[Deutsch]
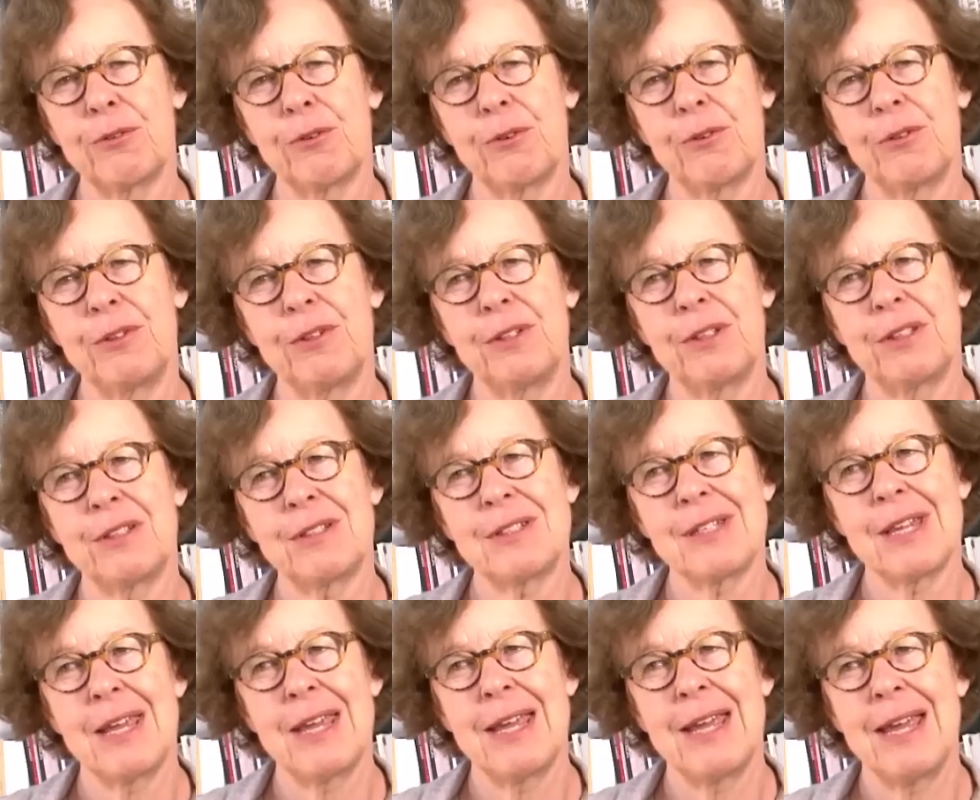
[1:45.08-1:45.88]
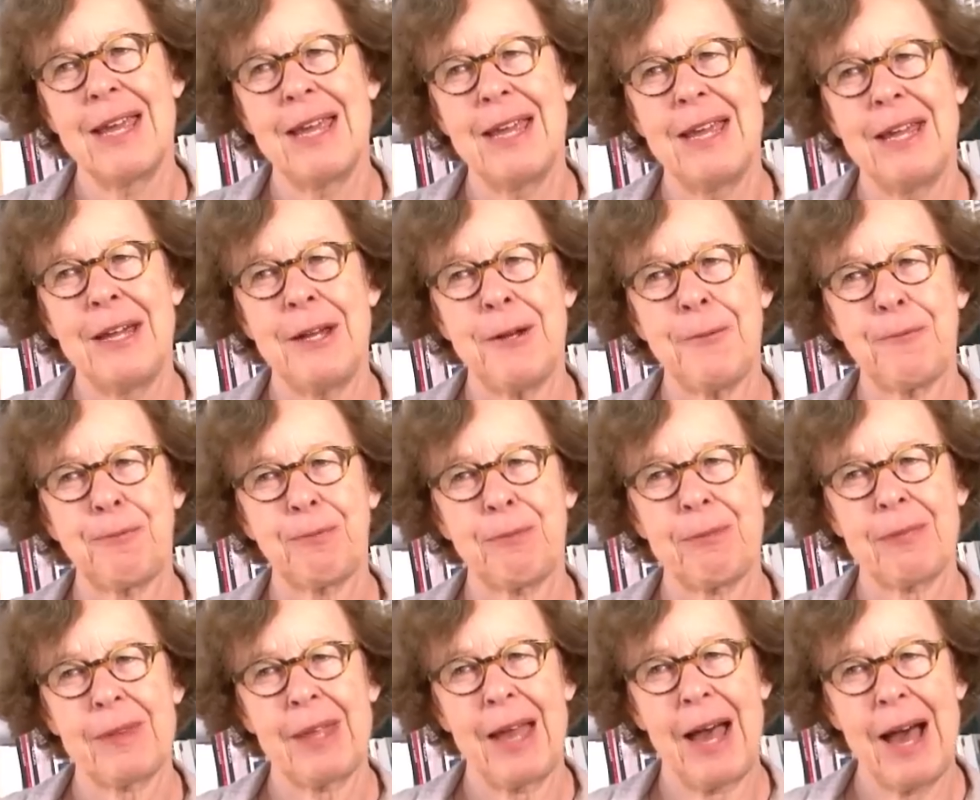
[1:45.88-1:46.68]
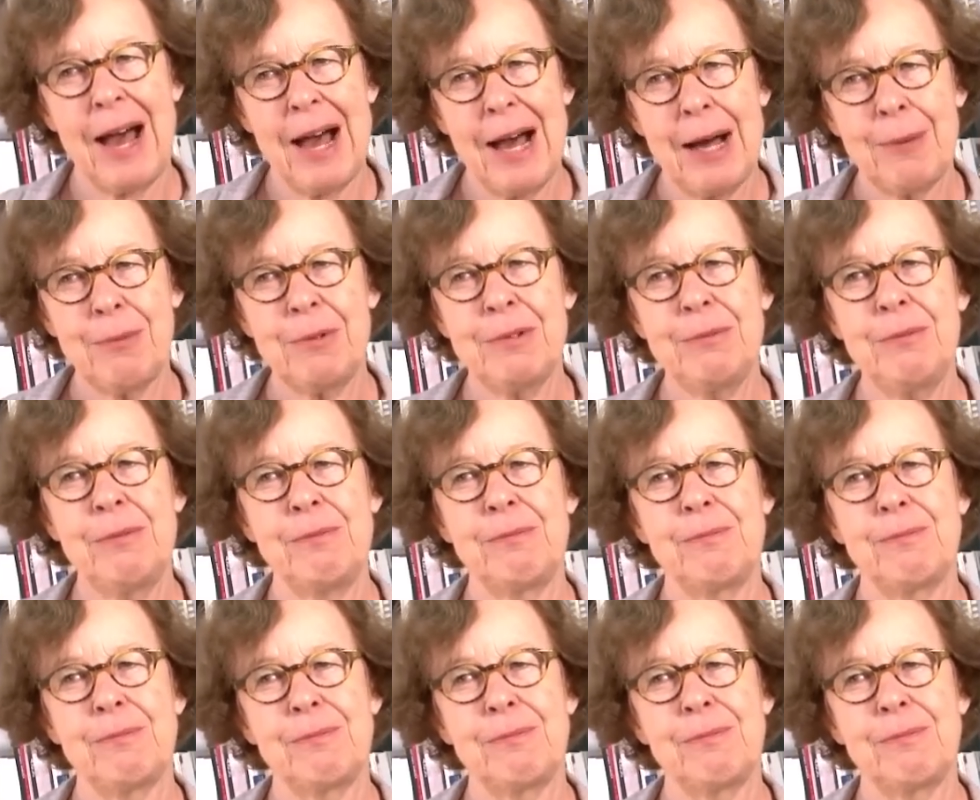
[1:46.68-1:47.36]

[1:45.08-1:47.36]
und habe